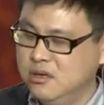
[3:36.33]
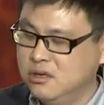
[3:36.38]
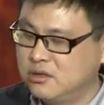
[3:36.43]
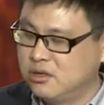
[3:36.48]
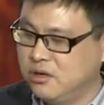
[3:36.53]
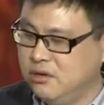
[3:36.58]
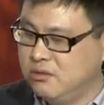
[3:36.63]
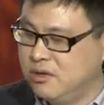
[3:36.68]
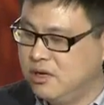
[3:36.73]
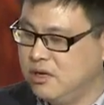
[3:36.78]

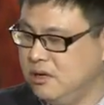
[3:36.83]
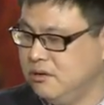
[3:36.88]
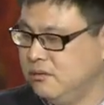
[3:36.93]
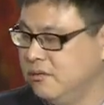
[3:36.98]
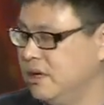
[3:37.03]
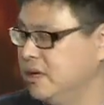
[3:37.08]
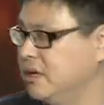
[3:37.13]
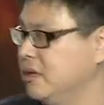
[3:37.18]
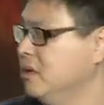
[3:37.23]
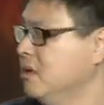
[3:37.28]
所以我
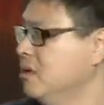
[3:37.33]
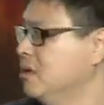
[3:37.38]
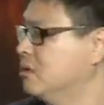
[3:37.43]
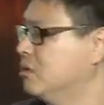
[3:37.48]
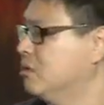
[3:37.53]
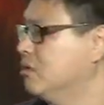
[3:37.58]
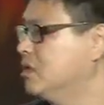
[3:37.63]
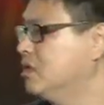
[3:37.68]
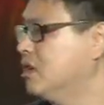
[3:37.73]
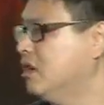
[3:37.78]
认为，
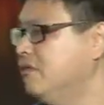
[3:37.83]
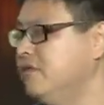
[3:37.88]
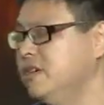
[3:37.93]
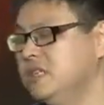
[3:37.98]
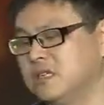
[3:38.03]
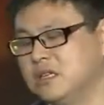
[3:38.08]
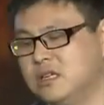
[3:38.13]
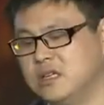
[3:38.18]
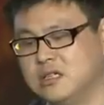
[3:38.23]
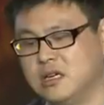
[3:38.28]
从消费
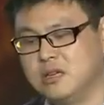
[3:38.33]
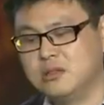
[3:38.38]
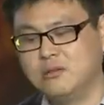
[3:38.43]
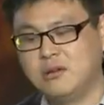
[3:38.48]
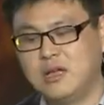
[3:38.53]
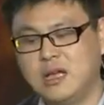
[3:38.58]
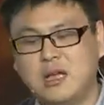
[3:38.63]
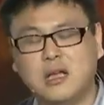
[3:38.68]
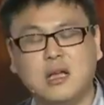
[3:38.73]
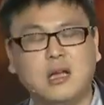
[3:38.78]
者的角
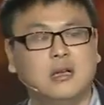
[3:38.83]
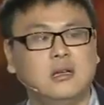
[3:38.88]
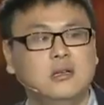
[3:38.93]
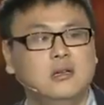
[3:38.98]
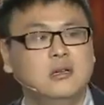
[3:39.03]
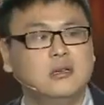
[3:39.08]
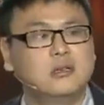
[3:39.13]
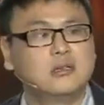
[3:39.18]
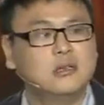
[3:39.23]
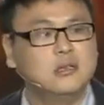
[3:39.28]
度来看，
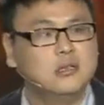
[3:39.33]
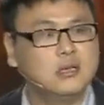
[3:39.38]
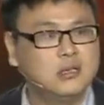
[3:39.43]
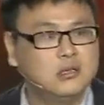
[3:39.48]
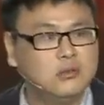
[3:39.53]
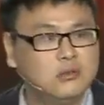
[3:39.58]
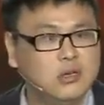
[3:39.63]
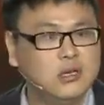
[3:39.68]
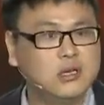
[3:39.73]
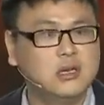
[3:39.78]
实际
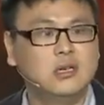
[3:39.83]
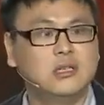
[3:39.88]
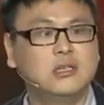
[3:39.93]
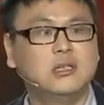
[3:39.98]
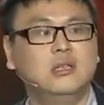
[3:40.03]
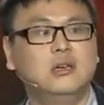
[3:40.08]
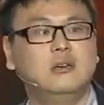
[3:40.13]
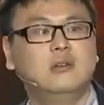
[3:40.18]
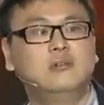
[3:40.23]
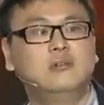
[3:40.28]
上最核心的